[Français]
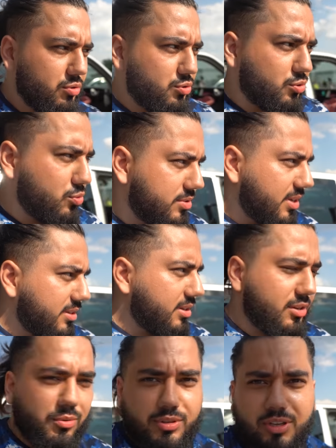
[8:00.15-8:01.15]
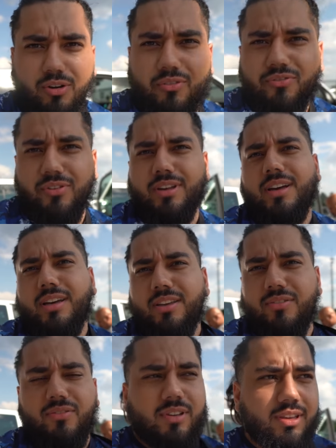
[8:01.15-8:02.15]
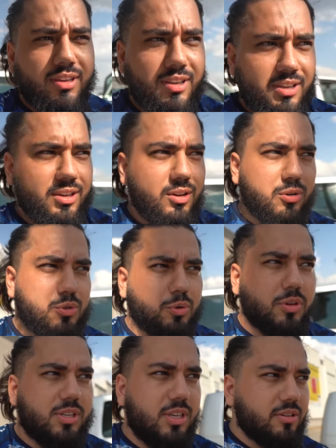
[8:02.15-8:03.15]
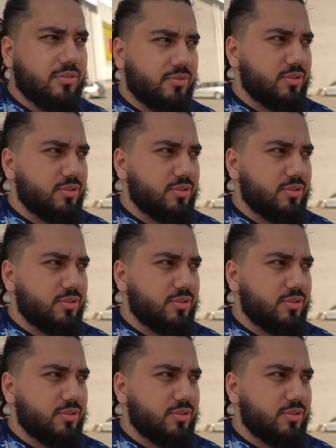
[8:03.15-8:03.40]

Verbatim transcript: du coup ça y est, on est enfin arrivé en Turquie.